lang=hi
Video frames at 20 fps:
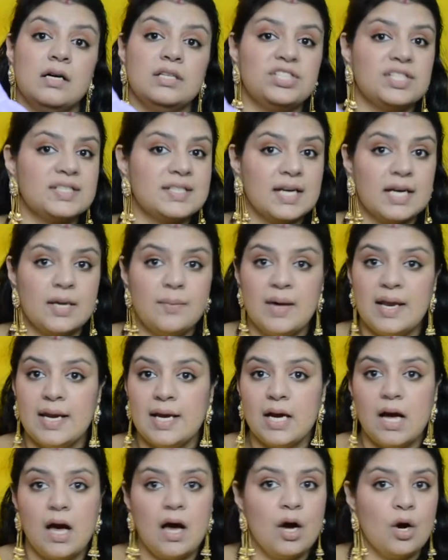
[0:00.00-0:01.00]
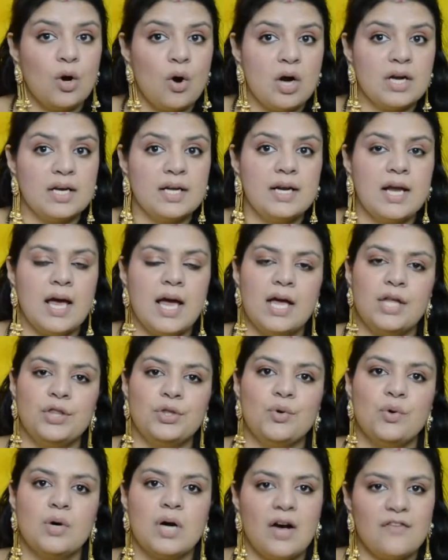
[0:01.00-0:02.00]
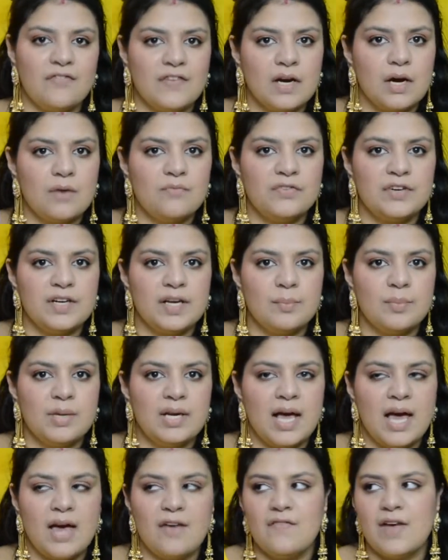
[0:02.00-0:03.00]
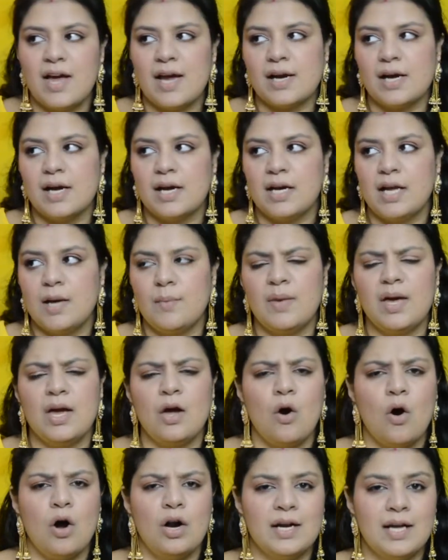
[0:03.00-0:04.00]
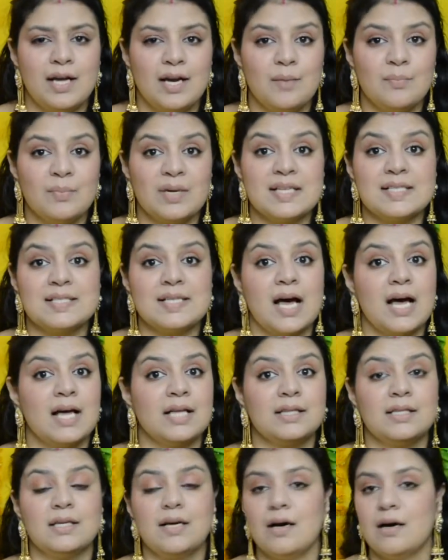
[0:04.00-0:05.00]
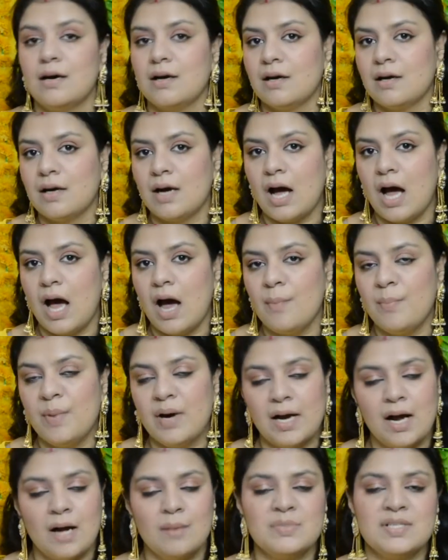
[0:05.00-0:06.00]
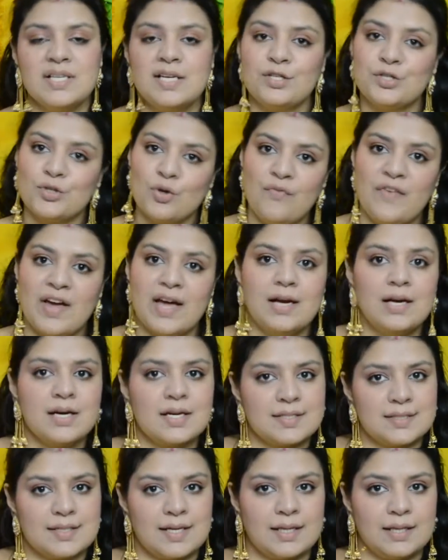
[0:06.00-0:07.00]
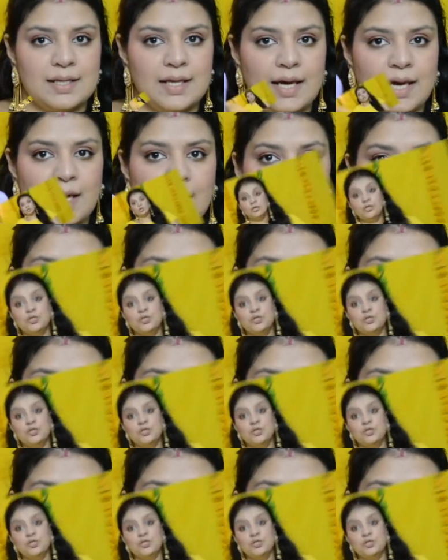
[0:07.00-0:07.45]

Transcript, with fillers: जैसा कि मैंने कहा कॉटन है तो काफ़ी काफ़ी कंफर्टेबल है वेयर करने में और डेनिम के साथ आप आराम से इसको वेयर कर सकते हैं